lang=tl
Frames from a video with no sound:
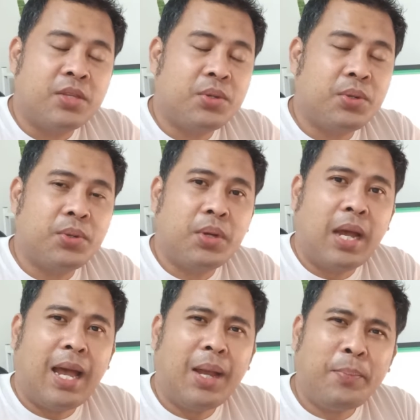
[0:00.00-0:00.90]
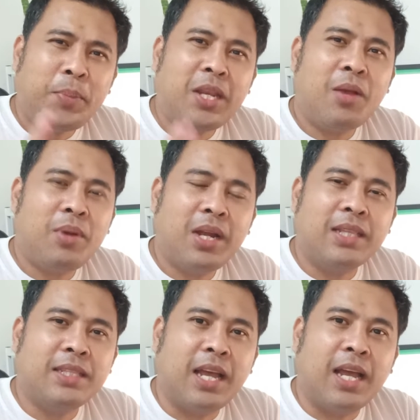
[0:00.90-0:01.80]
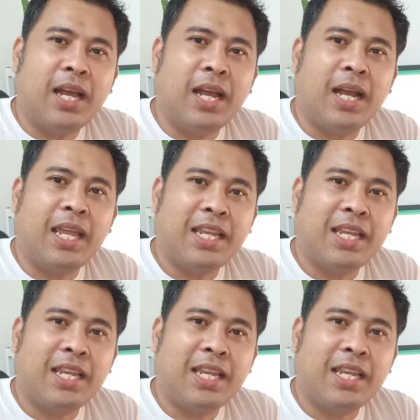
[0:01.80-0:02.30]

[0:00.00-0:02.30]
So, ang pinakamagandang